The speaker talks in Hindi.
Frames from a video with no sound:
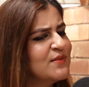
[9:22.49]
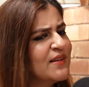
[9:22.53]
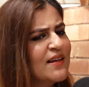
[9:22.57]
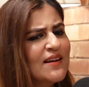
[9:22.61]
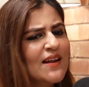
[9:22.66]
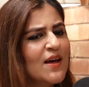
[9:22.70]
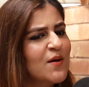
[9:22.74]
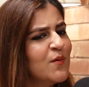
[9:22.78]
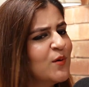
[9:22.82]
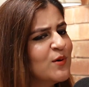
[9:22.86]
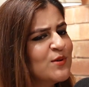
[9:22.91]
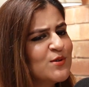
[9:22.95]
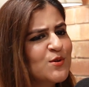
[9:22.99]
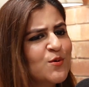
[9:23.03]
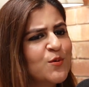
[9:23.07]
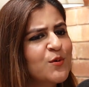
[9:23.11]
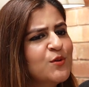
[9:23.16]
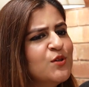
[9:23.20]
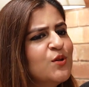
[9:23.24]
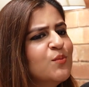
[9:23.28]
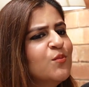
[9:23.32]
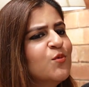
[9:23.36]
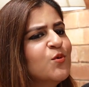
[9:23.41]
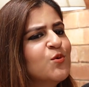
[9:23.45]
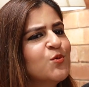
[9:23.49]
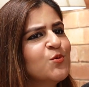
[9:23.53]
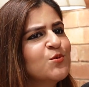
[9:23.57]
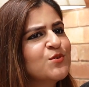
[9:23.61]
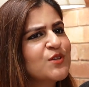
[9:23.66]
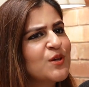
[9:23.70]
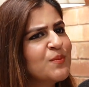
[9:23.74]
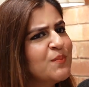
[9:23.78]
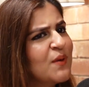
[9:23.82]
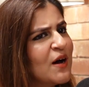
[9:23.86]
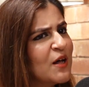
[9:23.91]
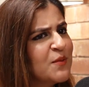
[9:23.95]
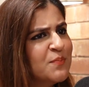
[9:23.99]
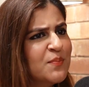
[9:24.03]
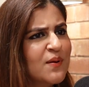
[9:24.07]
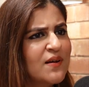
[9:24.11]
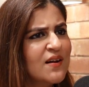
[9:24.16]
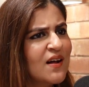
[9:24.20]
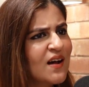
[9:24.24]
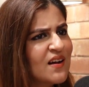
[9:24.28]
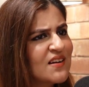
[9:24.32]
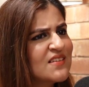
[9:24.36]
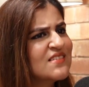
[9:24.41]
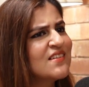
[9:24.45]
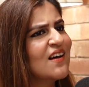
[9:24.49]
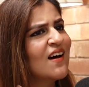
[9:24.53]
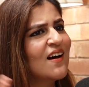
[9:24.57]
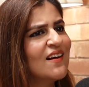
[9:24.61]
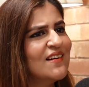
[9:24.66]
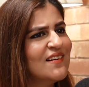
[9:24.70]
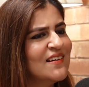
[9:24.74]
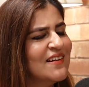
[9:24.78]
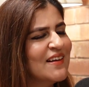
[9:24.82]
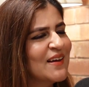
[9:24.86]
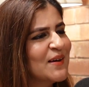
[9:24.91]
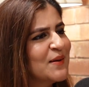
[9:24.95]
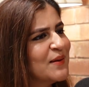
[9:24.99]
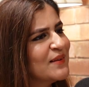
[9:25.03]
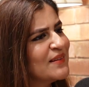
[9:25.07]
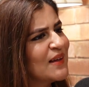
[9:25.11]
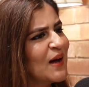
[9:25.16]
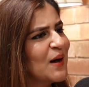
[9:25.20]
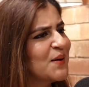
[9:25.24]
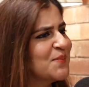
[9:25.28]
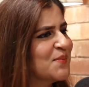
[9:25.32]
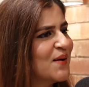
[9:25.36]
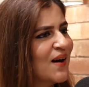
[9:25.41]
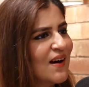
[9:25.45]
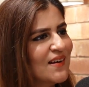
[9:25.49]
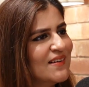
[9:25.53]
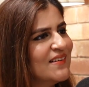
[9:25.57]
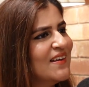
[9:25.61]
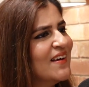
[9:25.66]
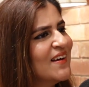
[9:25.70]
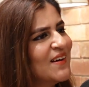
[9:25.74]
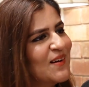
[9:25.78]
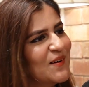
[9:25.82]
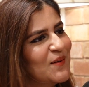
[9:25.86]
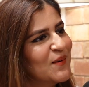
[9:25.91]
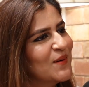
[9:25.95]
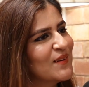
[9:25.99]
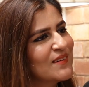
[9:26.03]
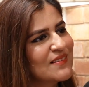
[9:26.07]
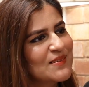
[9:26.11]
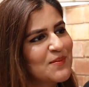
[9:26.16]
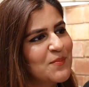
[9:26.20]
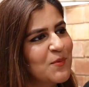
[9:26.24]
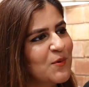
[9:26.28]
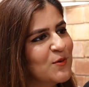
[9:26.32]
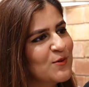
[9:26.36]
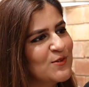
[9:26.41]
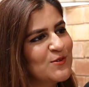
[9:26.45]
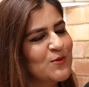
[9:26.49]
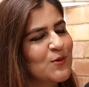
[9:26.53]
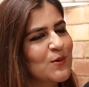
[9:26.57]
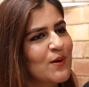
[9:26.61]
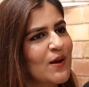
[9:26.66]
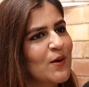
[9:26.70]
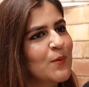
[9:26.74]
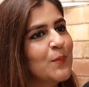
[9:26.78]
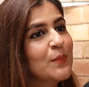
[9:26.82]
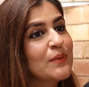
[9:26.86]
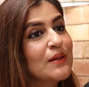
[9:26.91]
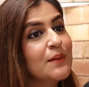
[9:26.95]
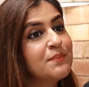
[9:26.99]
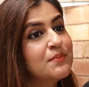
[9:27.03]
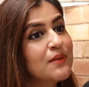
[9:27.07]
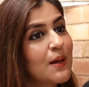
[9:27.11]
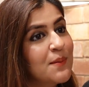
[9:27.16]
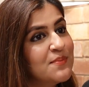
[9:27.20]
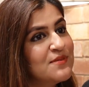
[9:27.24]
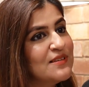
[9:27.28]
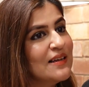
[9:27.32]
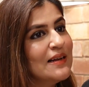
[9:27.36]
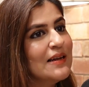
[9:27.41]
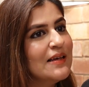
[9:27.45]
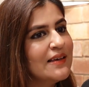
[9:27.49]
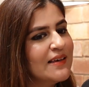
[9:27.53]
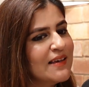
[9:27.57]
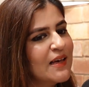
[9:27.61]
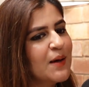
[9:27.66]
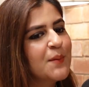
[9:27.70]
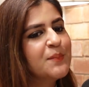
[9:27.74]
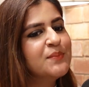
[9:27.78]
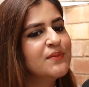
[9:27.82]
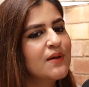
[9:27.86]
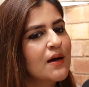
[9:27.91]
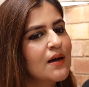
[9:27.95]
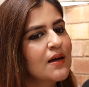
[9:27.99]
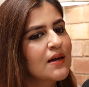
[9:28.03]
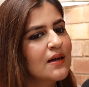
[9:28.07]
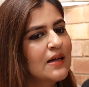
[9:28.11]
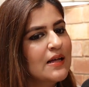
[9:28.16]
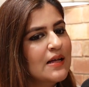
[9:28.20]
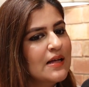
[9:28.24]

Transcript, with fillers: देन आई वाज ओवर द मून उसके बाद फिर हर साल एक किताब आ रही है और सब कुछ हो रहा है मतलब तब से लेके अब तक